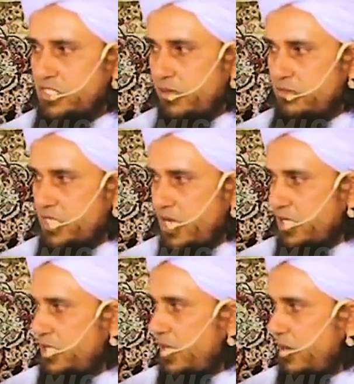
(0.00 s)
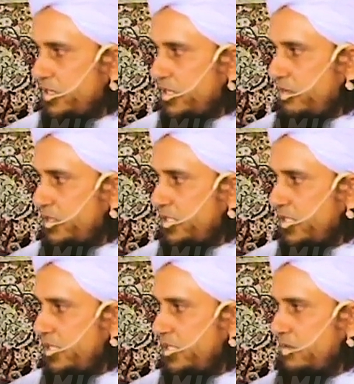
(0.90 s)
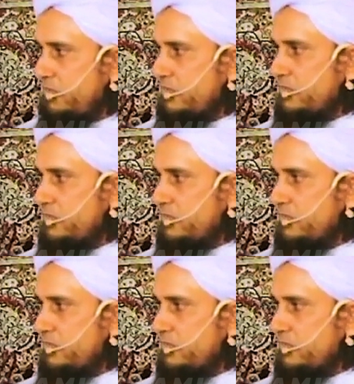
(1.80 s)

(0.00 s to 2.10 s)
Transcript: बस रमज़ान की आमद आमद है